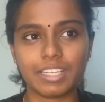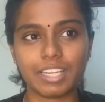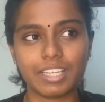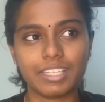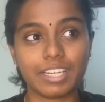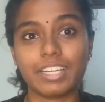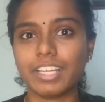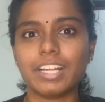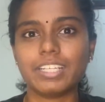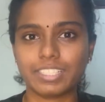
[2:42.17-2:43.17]
என் இரண்டை
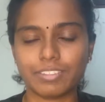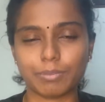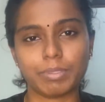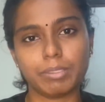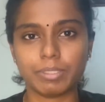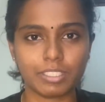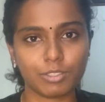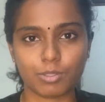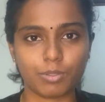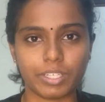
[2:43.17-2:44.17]
அழுத்தவும் அந்த மாதிரி தானே
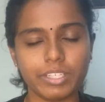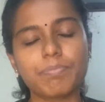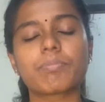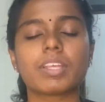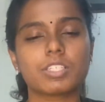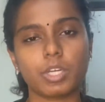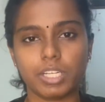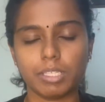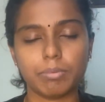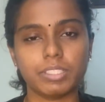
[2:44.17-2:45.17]
சொல்லுவாங்க ஸோ
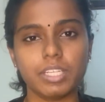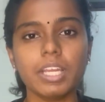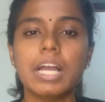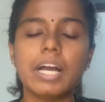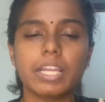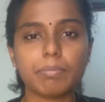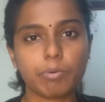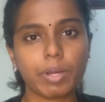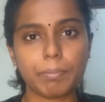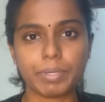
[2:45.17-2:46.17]
அதே மாதிரி நம்ம
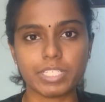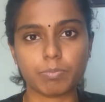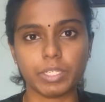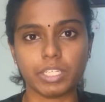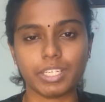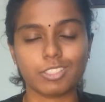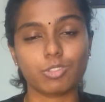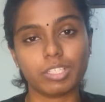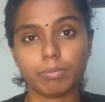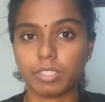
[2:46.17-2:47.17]
ஒன் ப்ரெஸ் பண்ணுங்க ஸோ
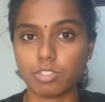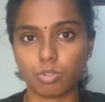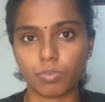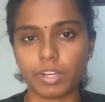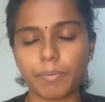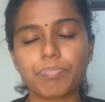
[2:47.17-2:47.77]
அந்த மாதிரி சொல்லுவாங்க